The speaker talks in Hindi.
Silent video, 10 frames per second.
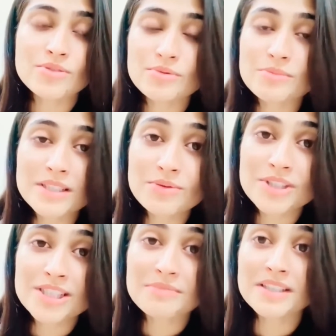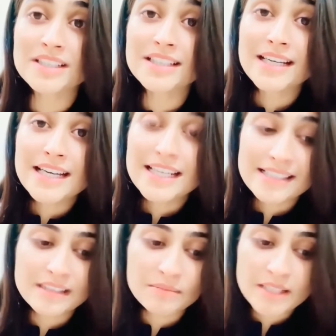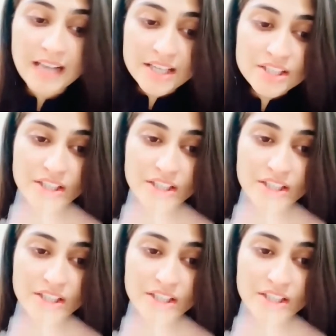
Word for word: क्यों मेरी खुशी मेरी इज्जत बर्दाश्त